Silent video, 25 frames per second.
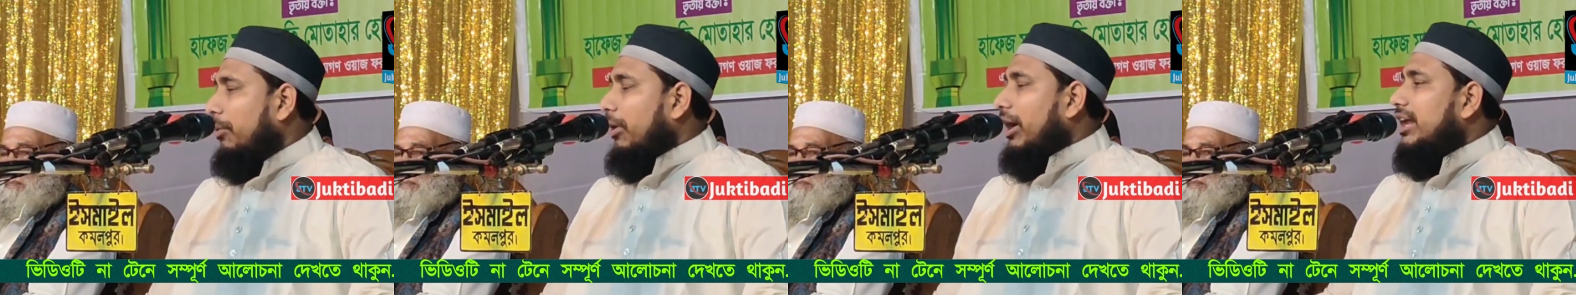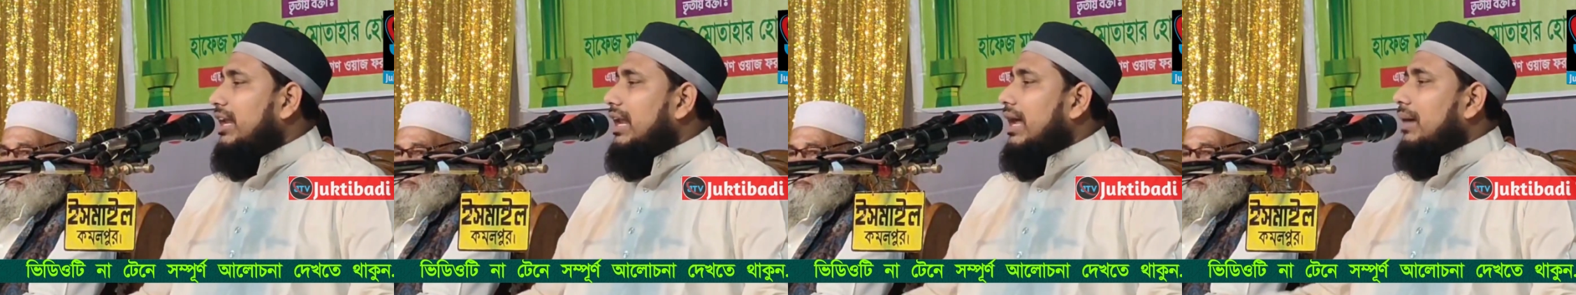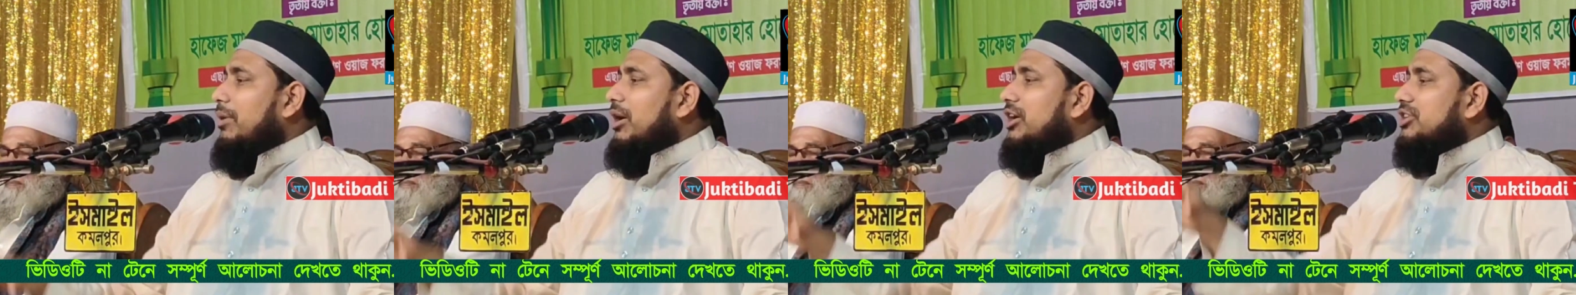
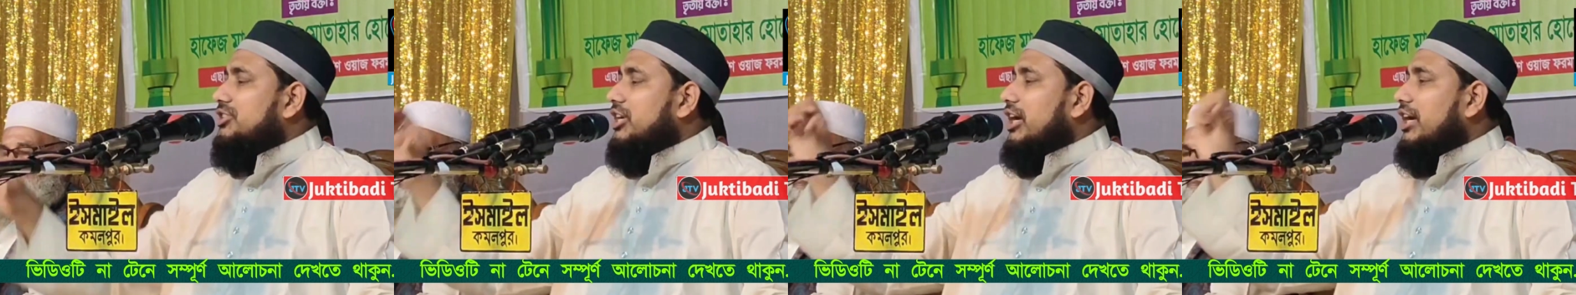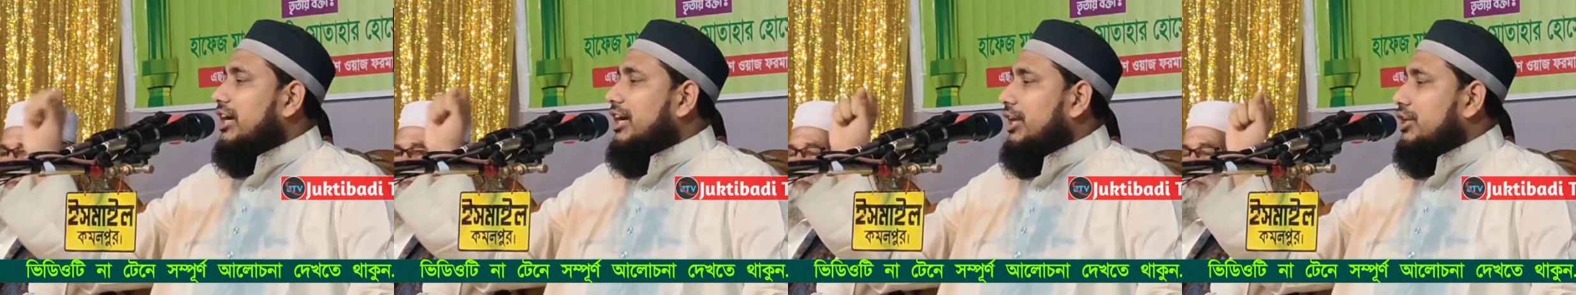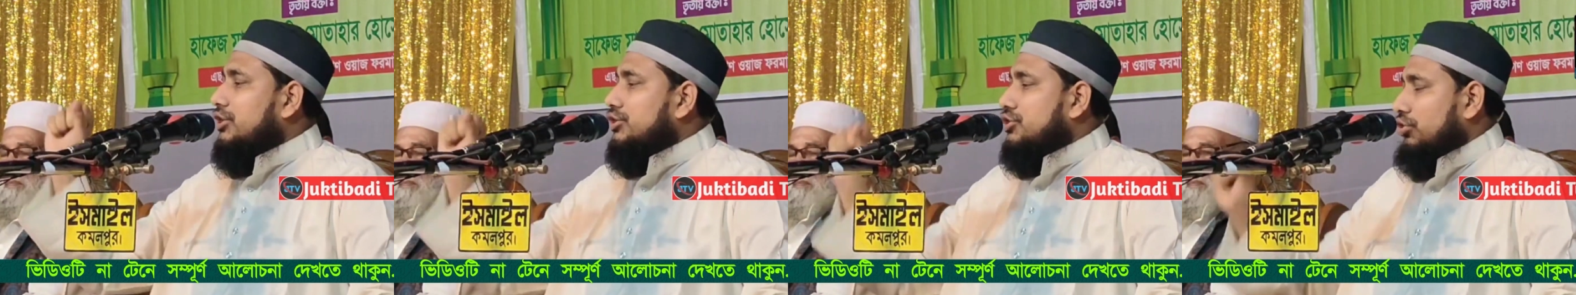পয়লা
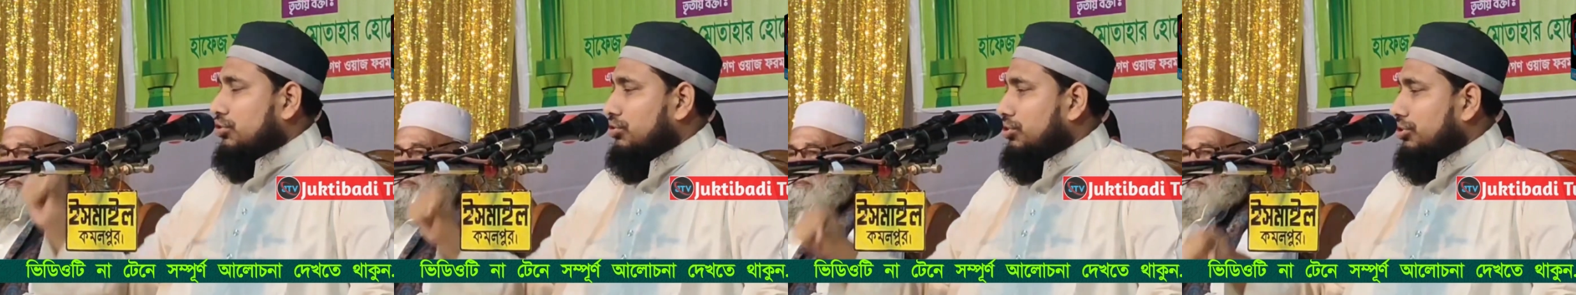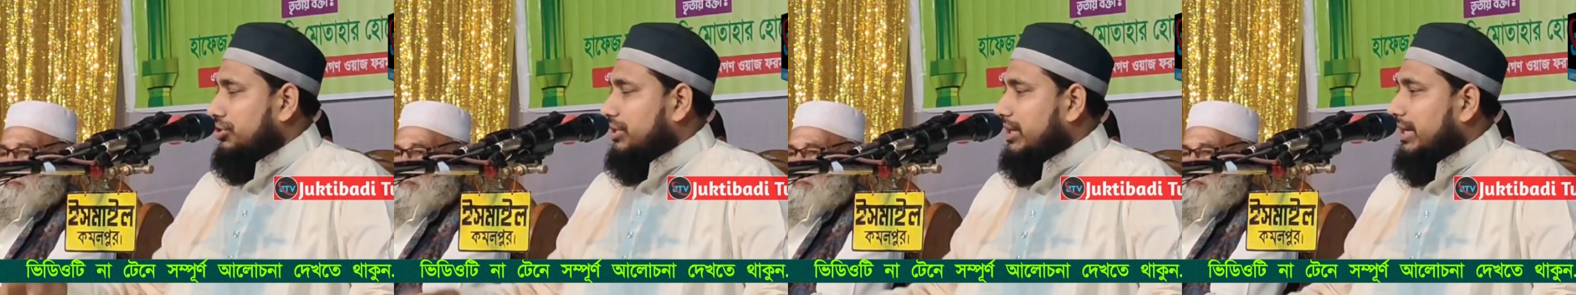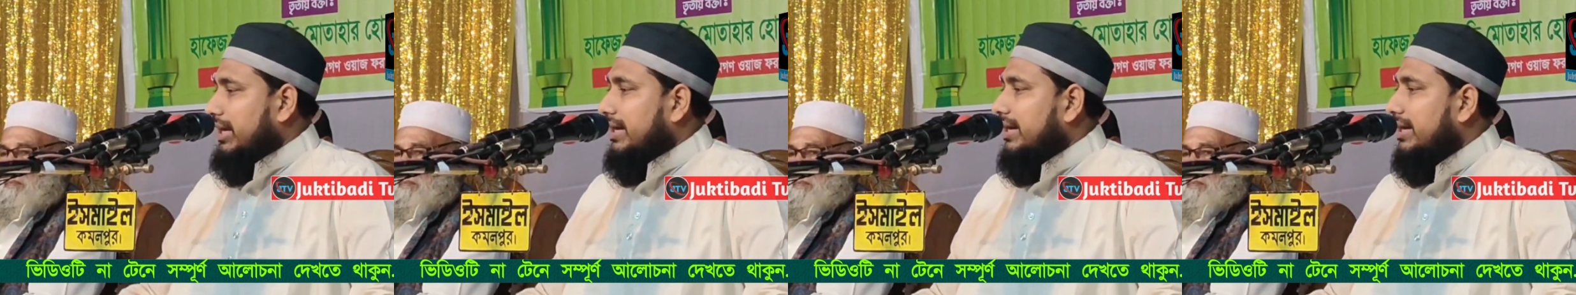বৈশাখের
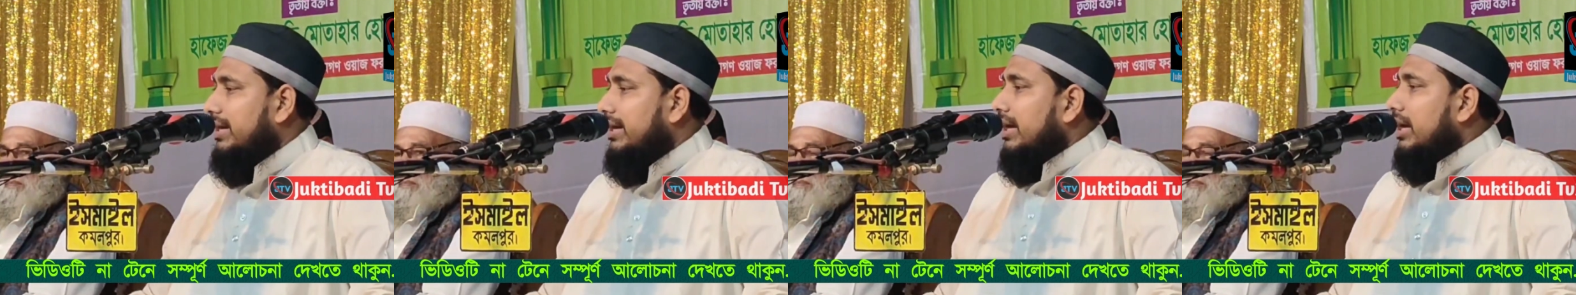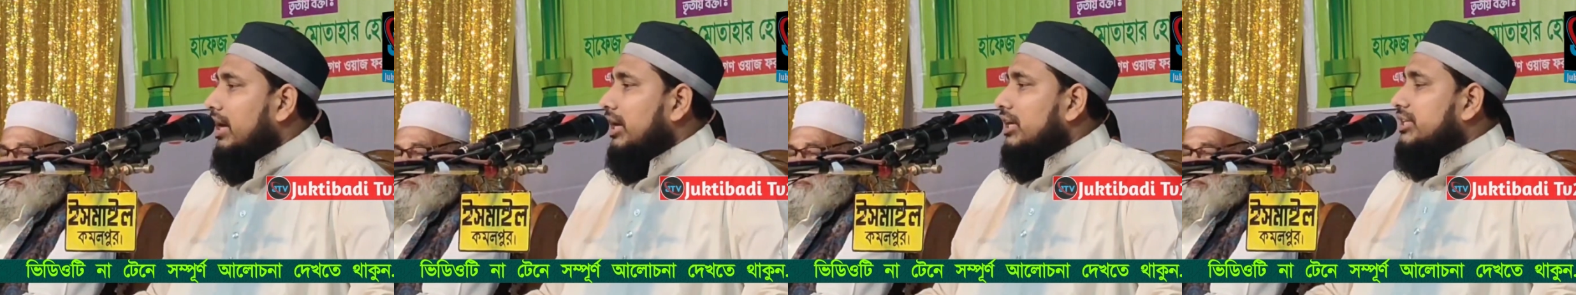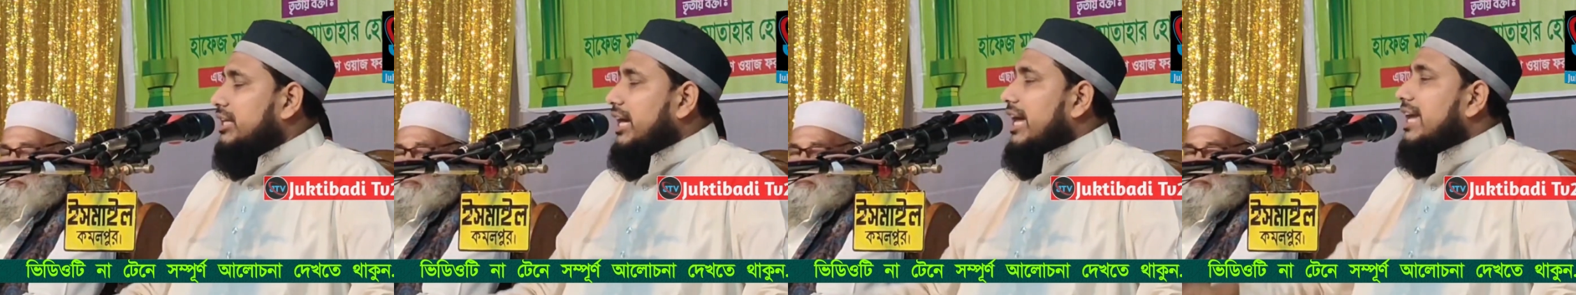শুরুতে
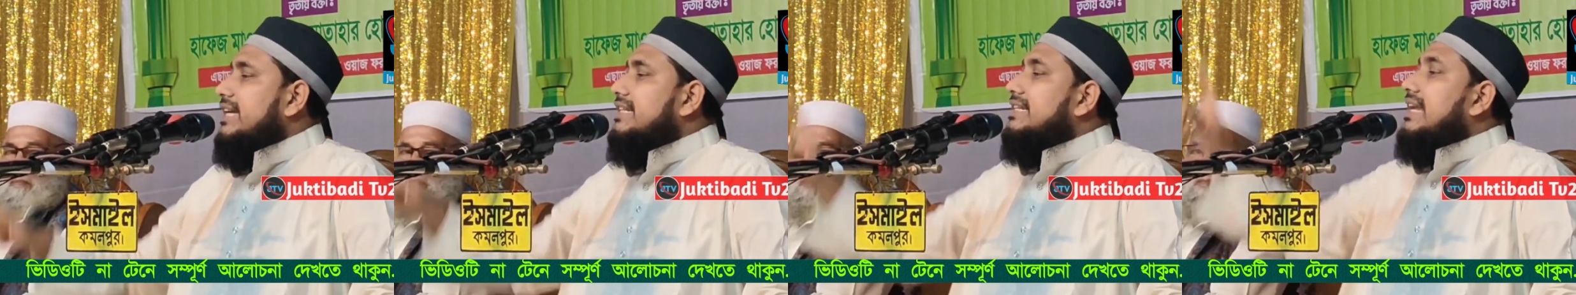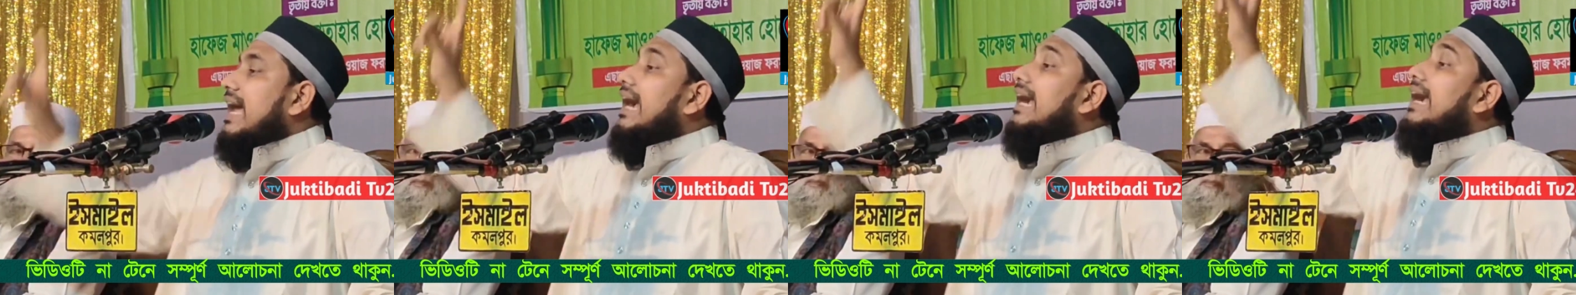সেই